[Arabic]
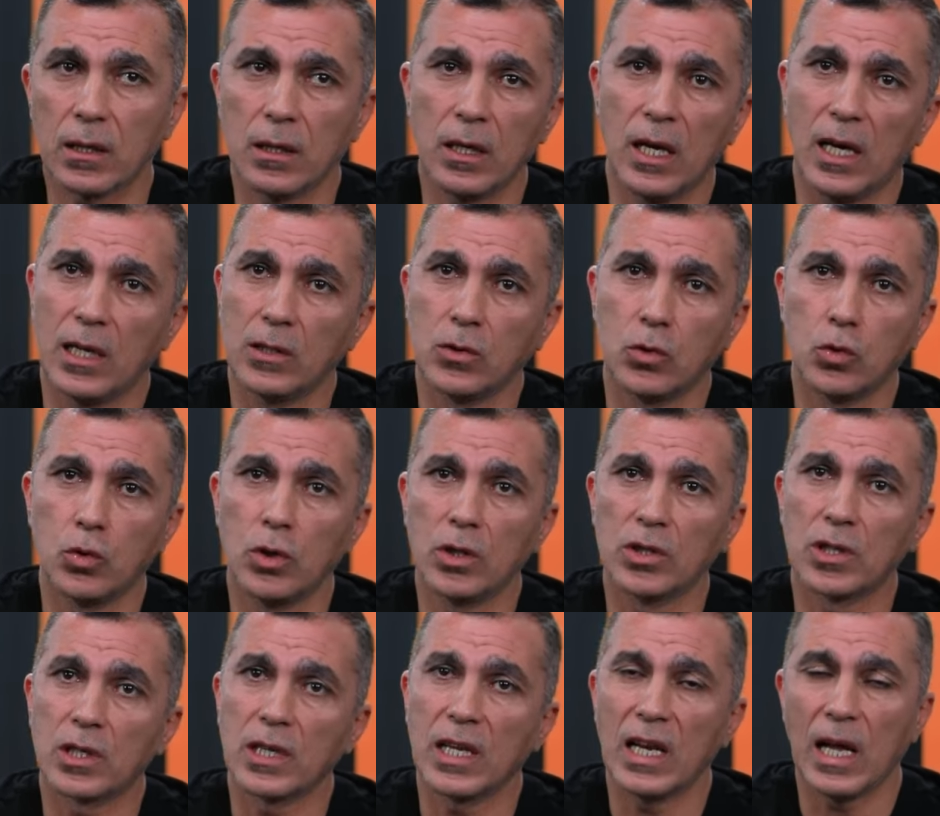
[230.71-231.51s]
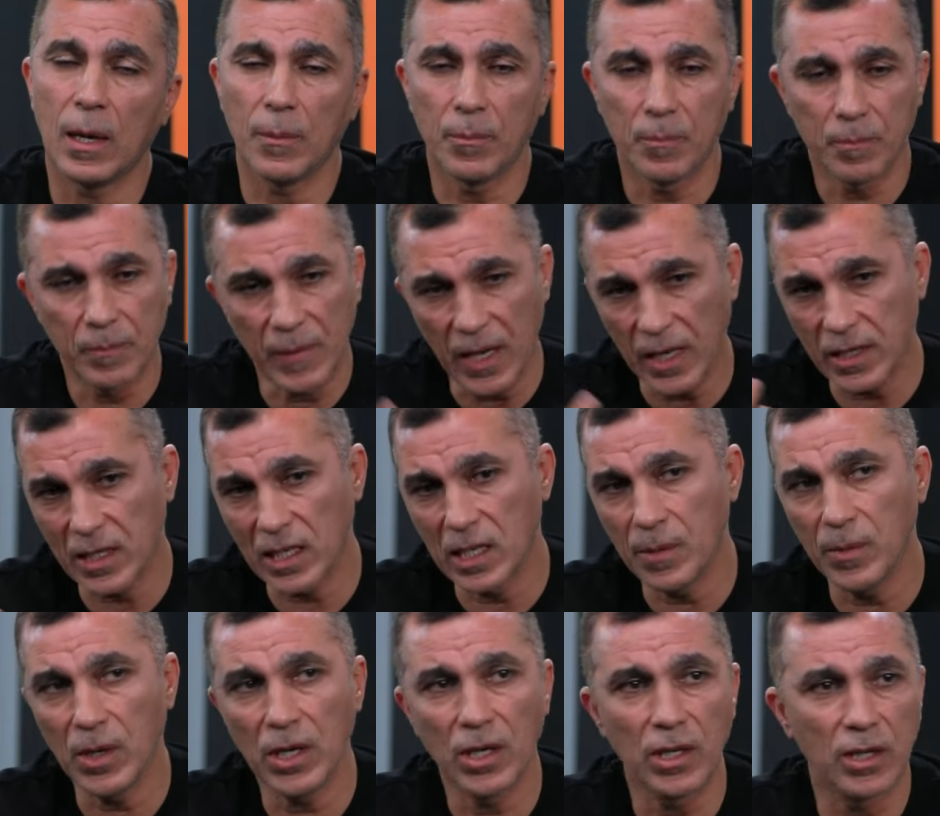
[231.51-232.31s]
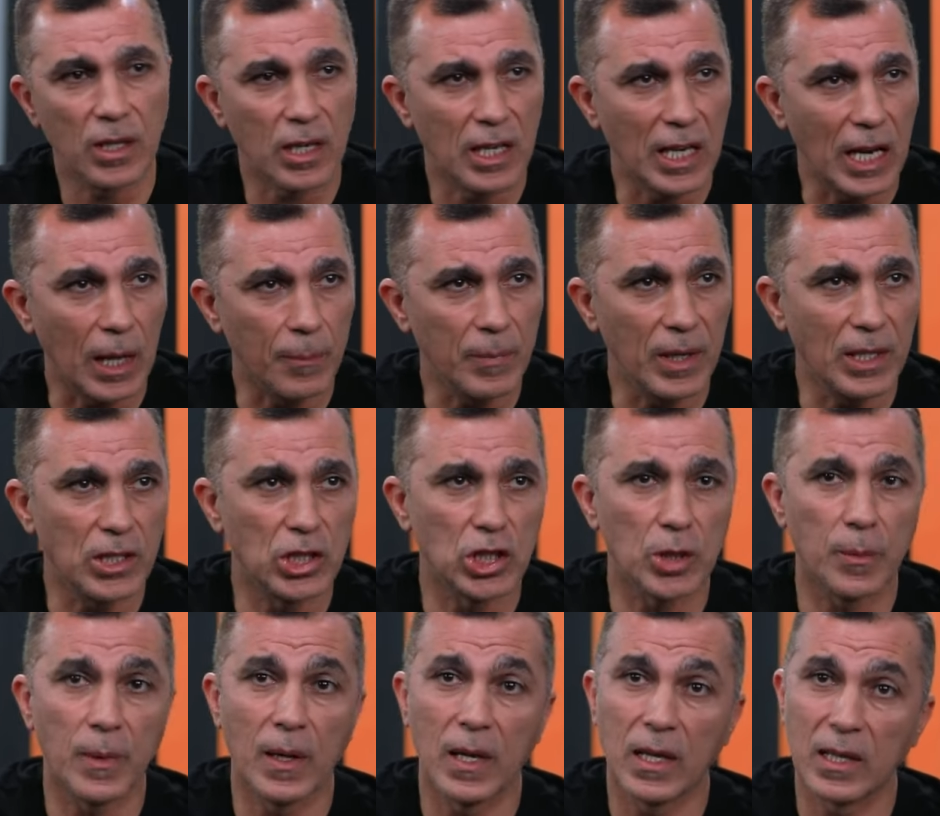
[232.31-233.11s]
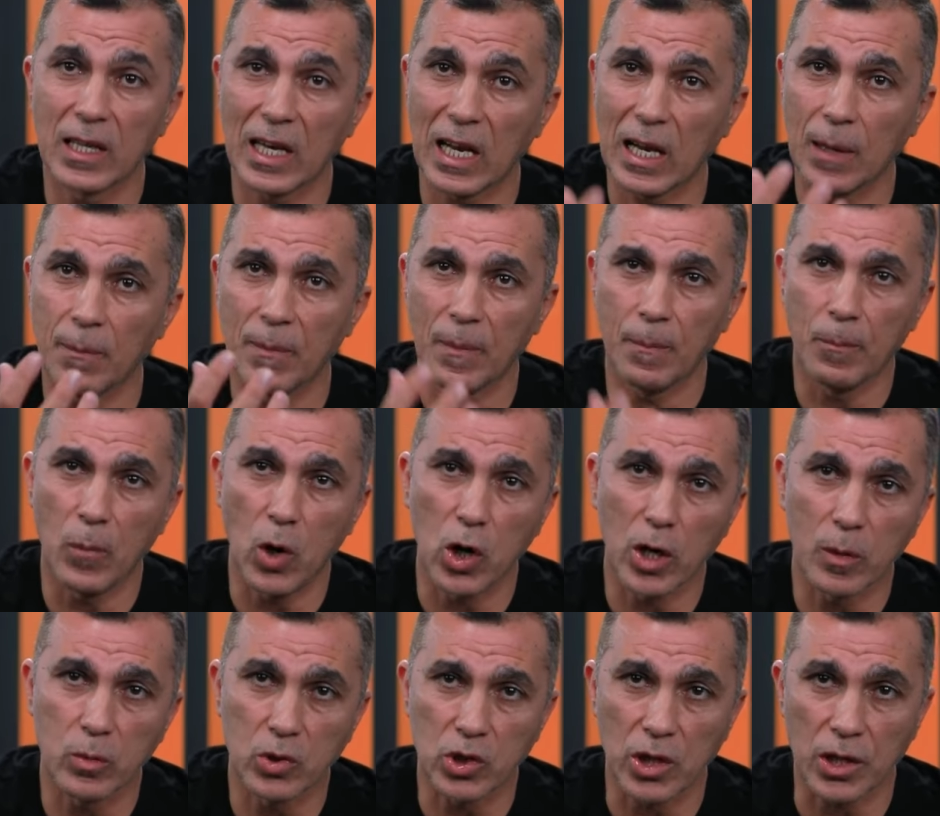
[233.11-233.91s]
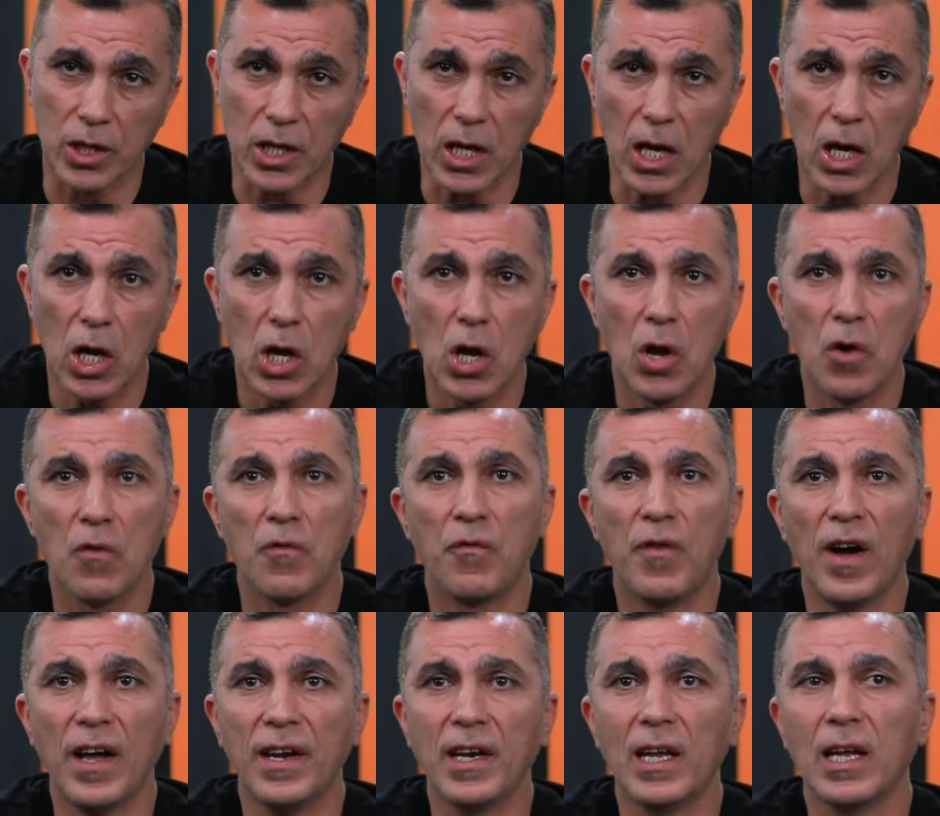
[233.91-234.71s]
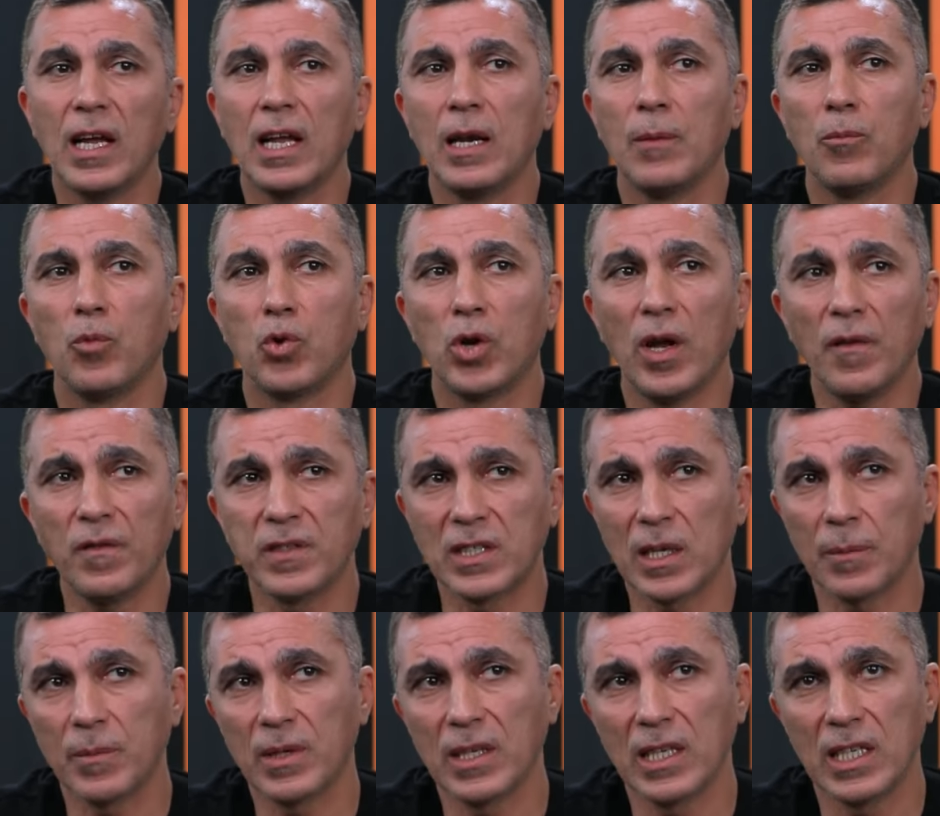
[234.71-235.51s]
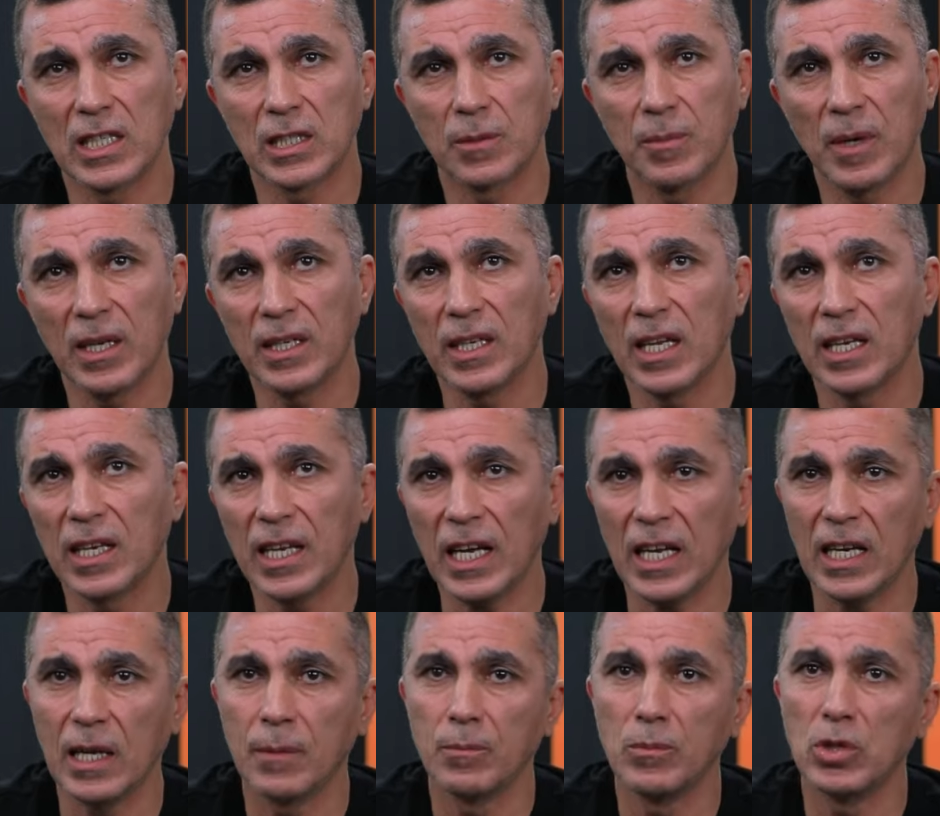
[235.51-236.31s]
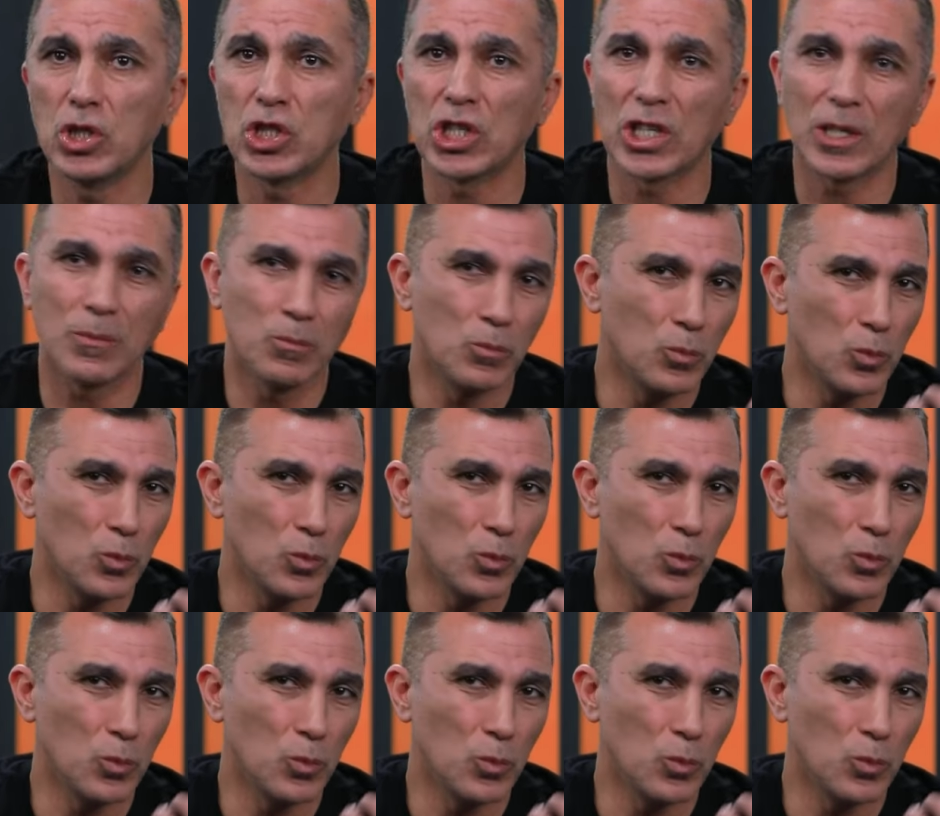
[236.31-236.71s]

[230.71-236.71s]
عنده يقدر يلعب ناحيه اليمين يقدر يلعب ناحيه الشمال يقدر يلعب مهاجم صريح فاحنا المنافسه بالنسبه لنا ان احنا مش